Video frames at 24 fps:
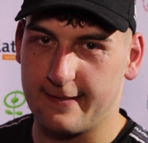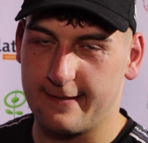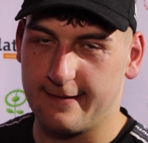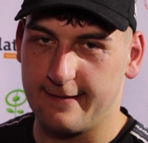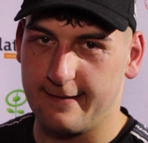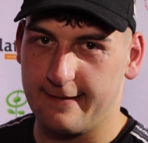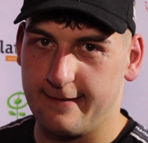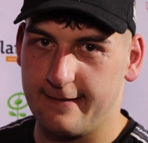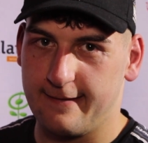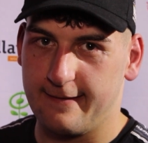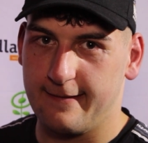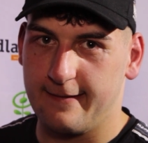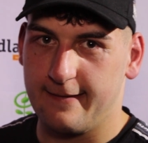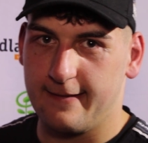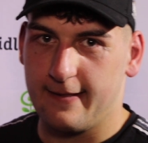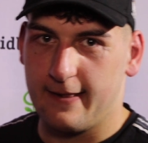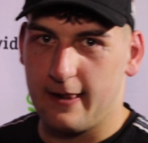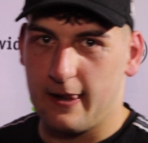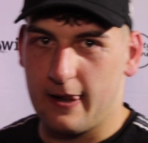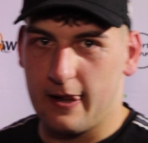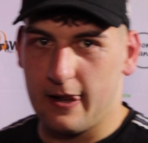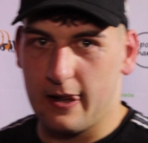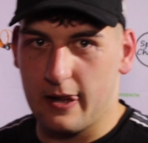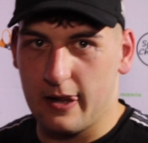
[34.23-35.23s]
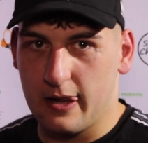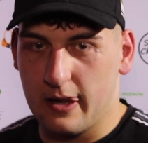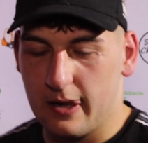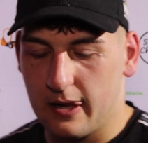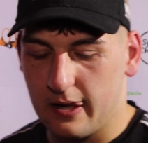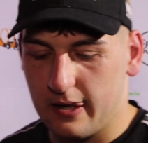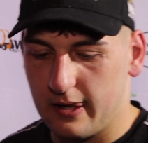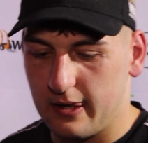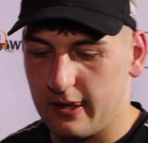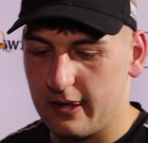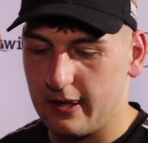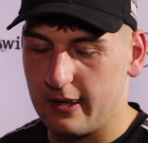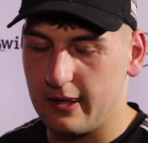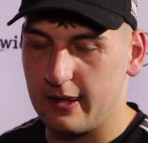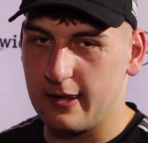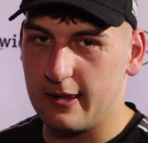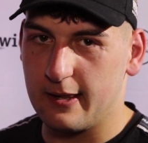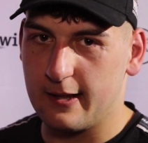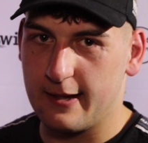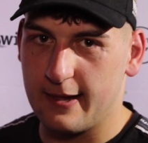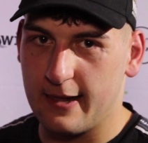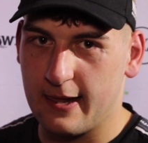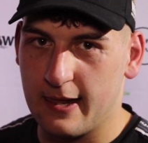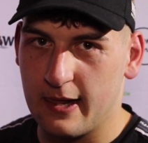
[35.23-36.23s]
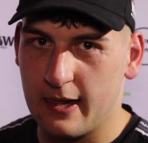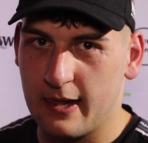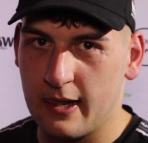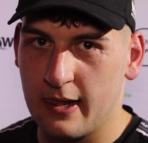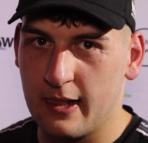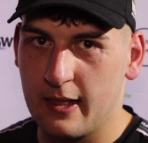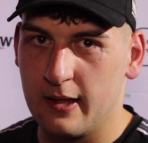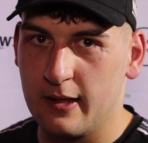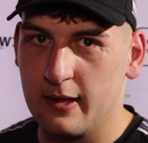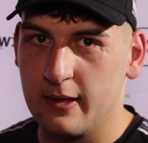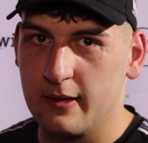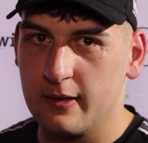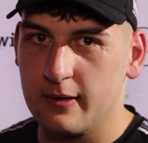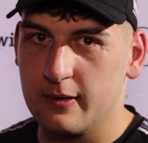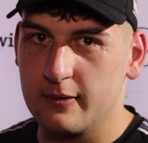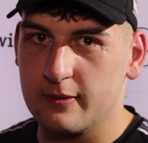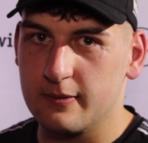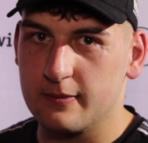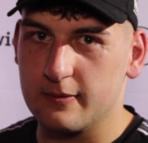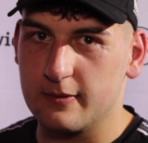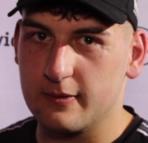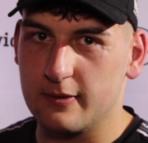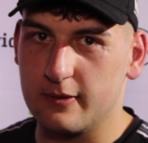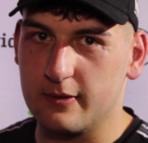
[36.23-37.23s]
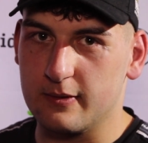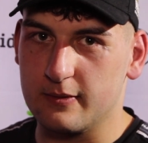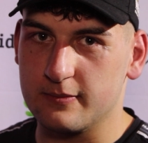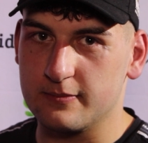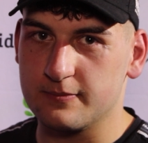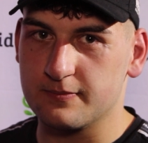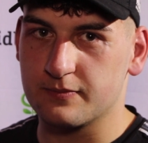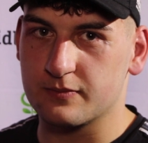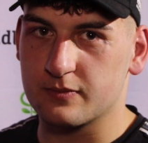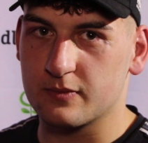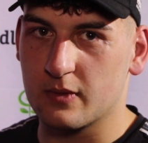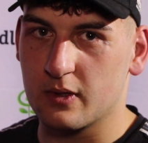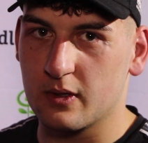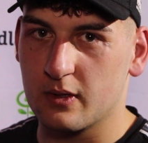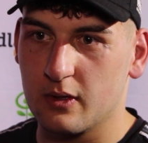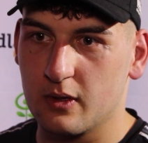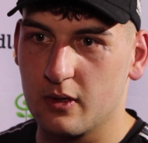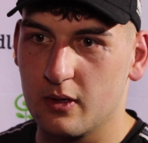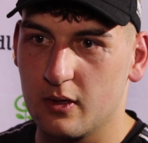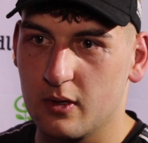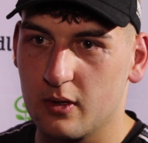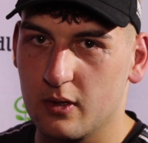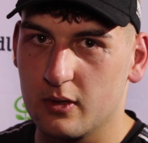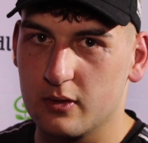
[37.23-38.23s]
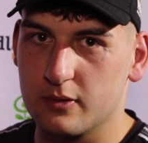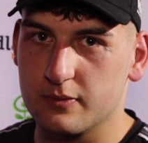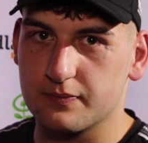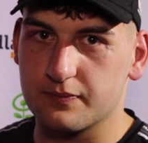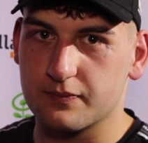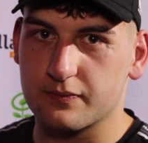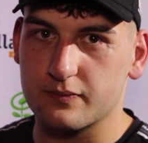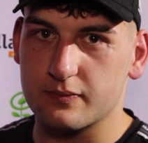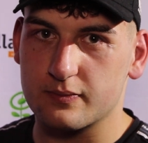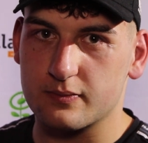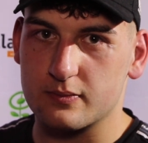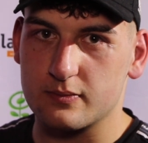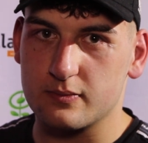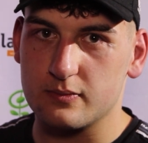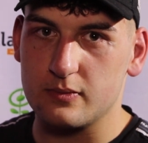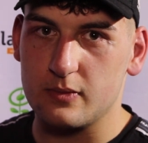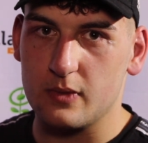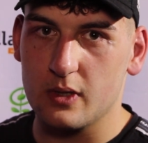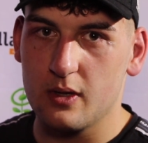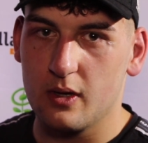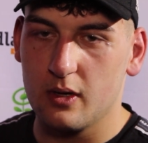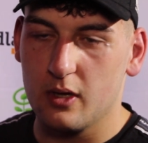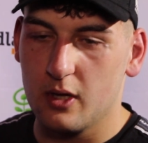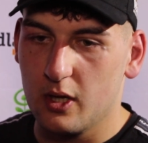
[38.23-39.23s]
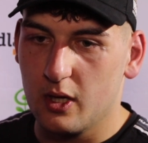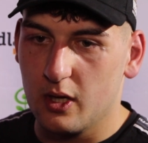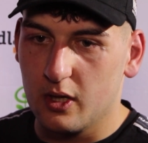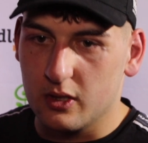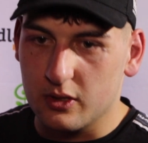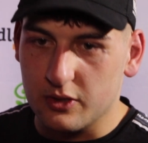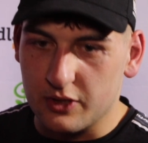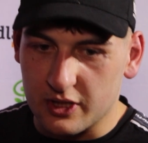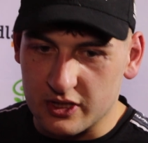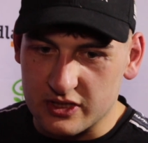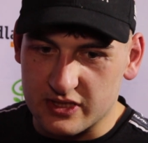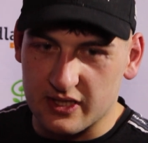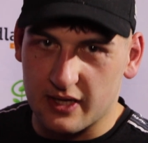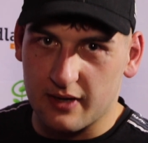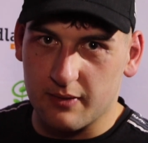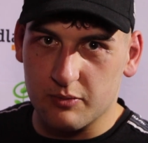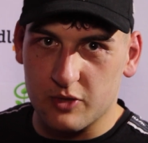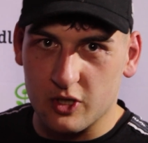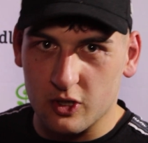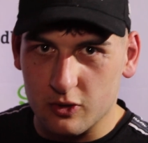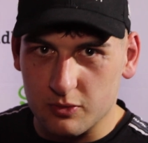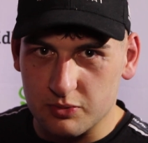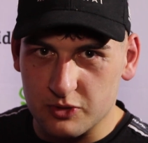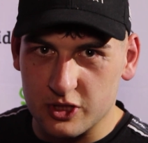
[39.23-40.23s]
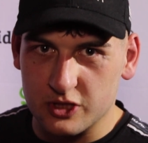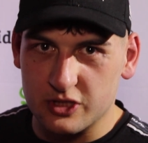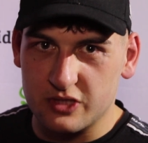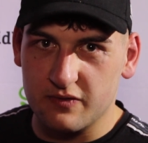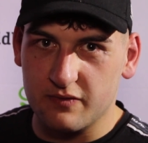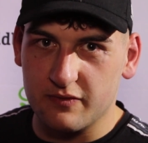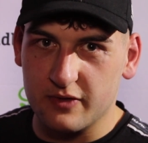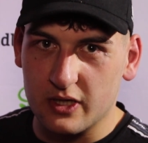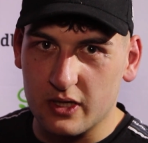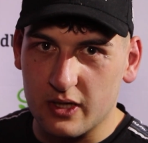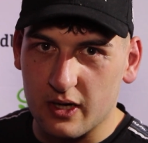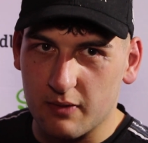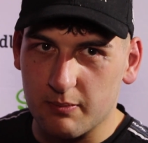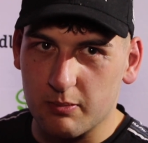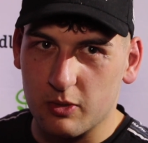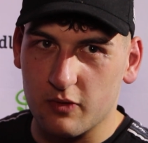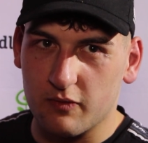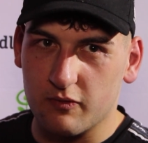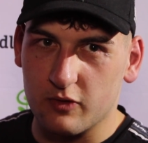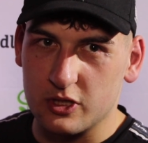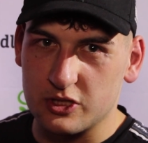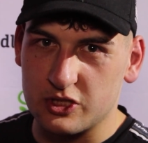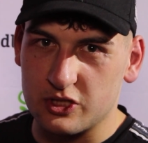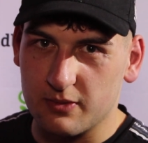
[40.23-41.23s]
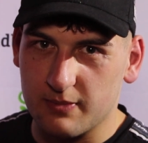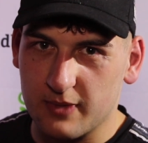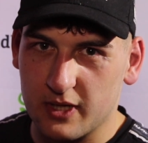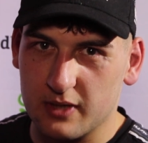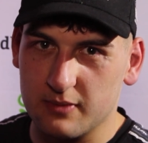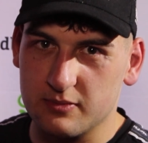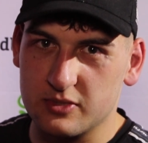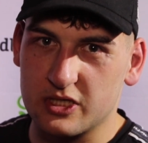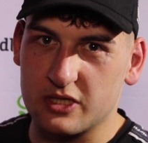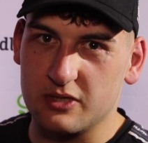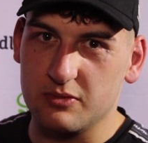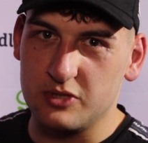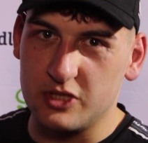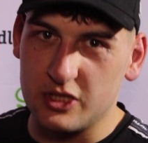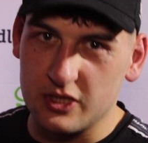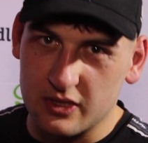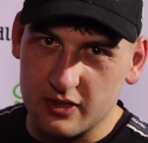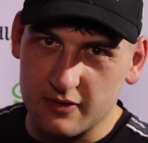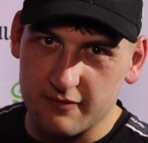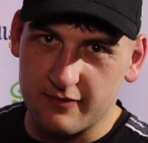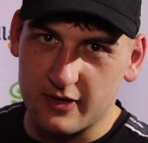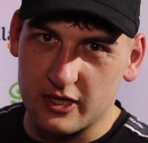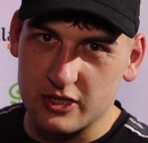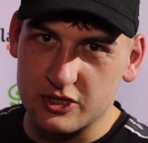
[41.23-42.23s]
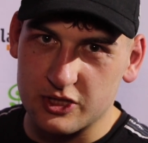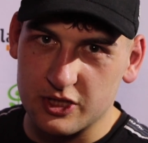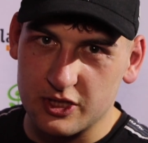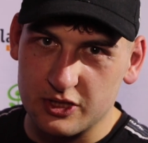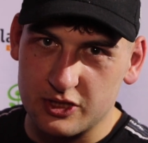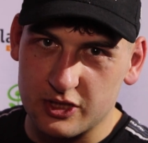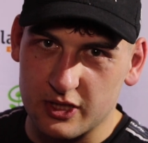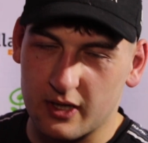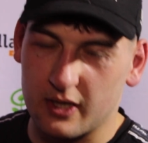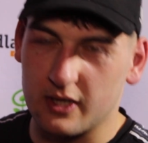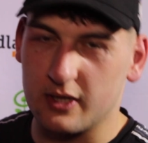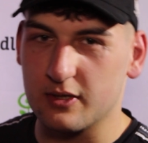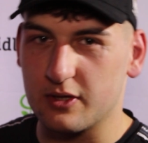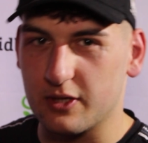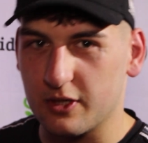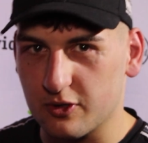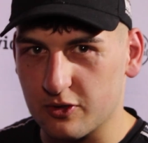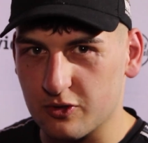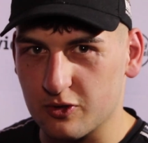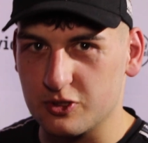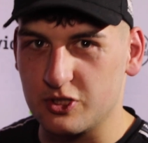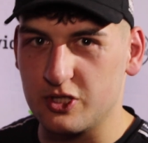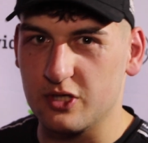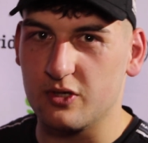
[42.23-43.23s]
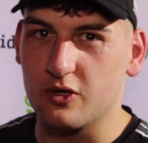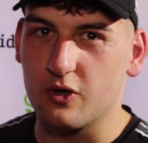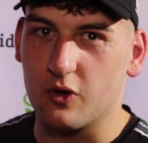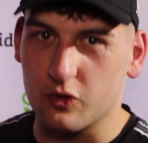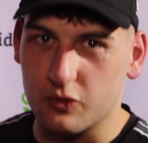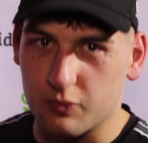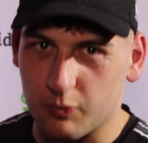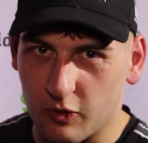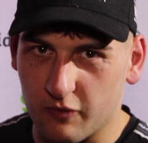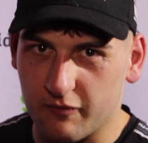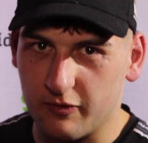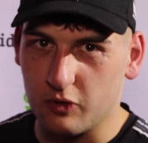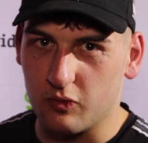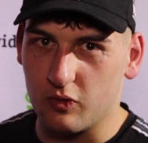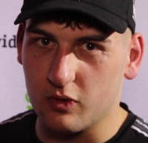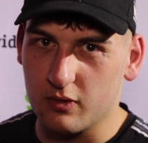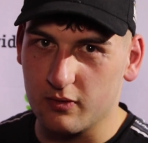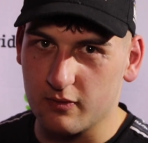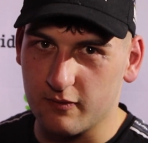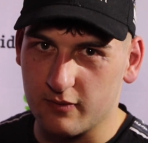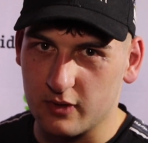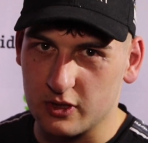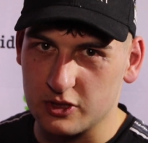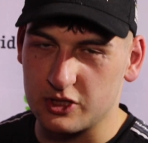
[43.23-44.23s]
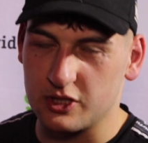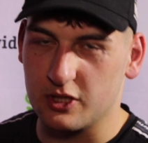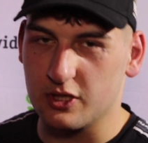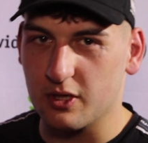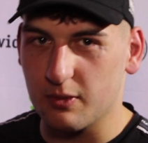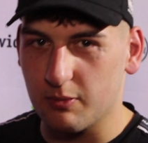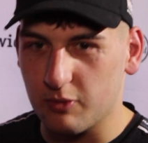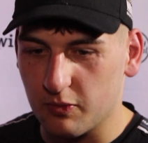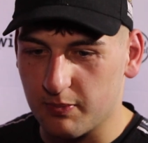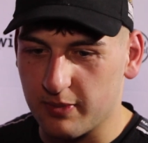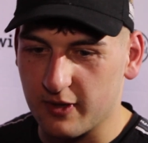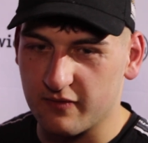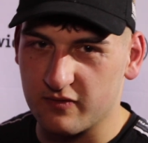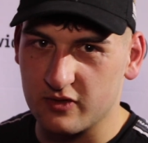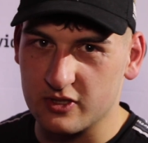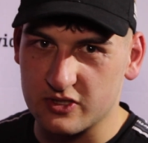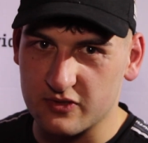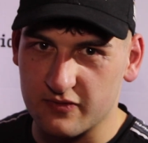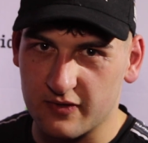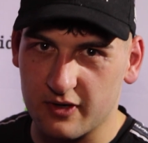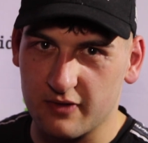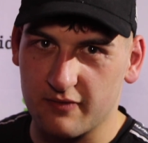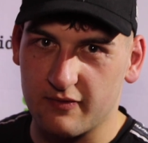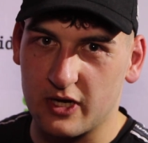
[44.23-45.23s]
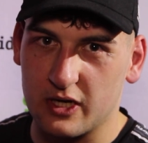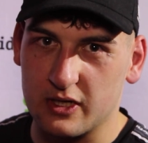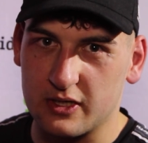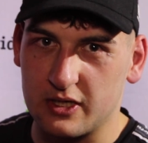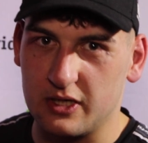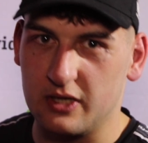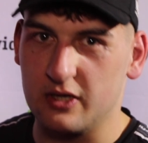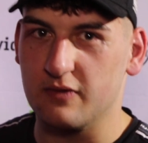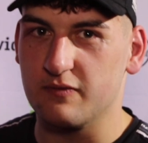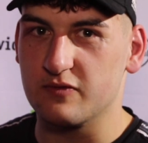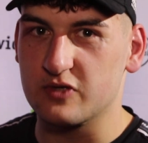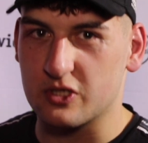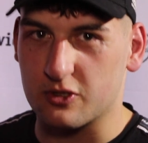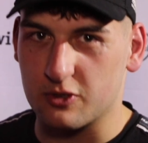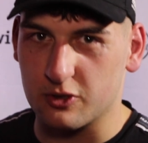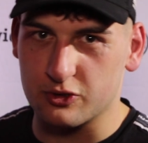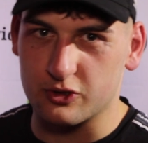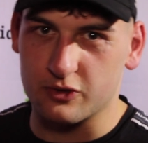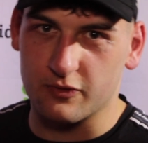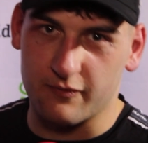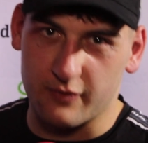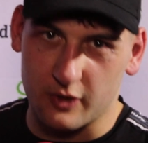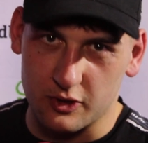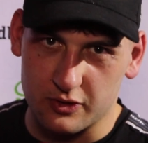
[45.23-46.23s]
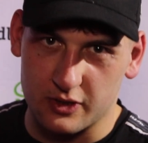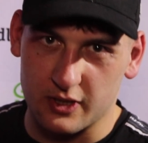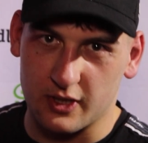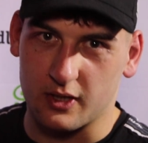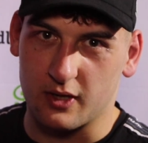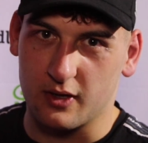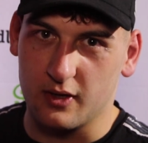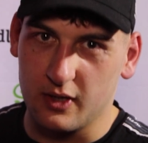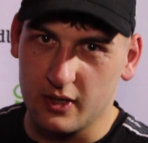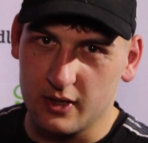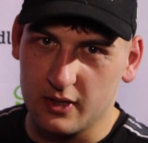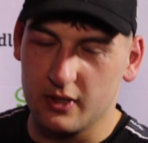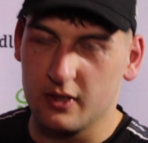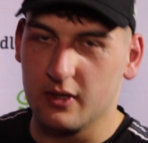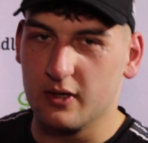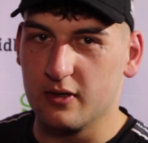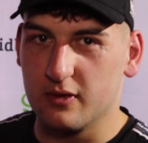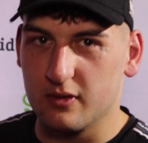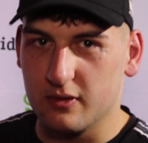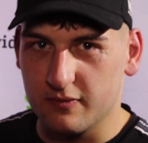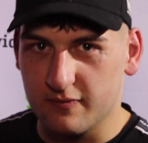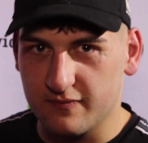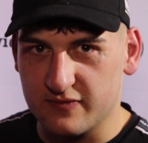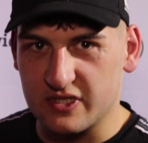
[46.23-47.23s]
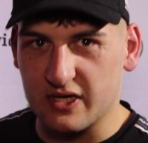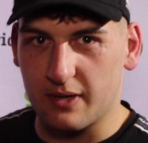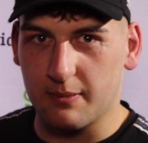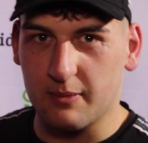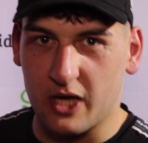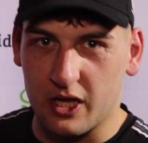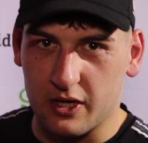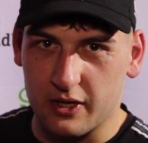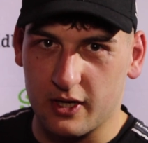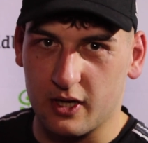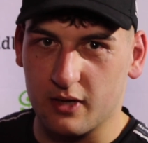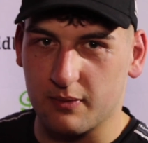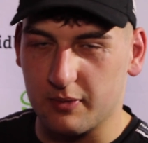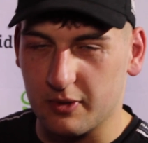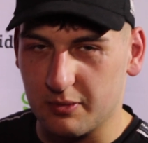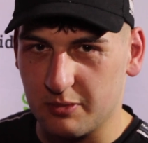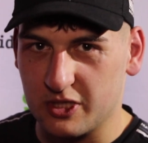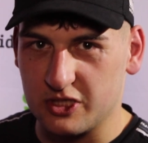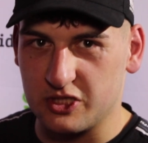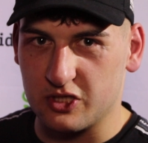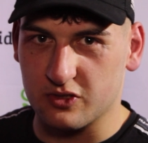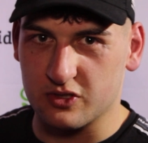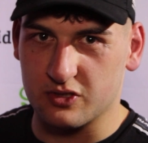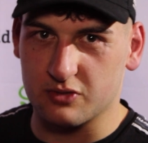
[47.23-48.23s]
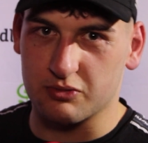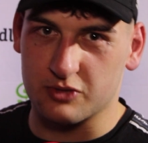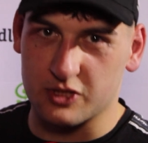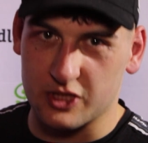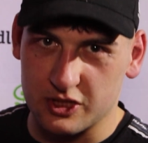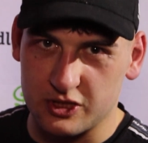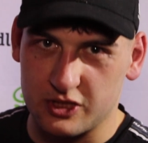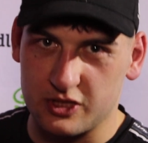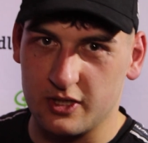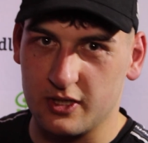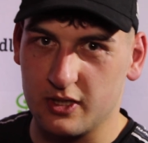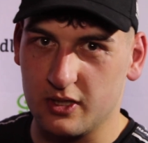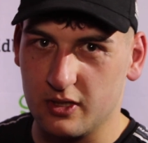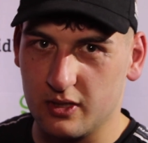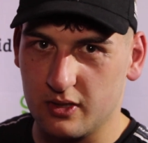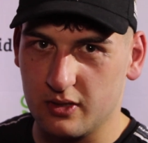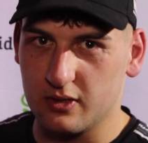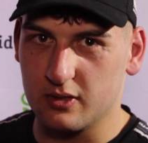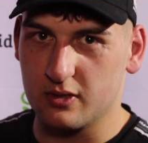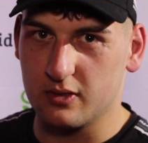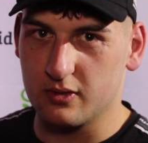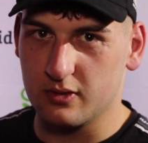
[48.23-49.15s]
Pytanie takie, y, y, czy znałeś już wcześniej swojego przeciwnika Wojtka Sachurę? Nie znałem tego przeciwnika, bo właśnie miałem z kimś innym walczyć, ale ten ktoś inny odmówił. Właśnie nie był pewny swojej walki i wskoczył Wojtek w zamianę jakby miesiąc wcześniej i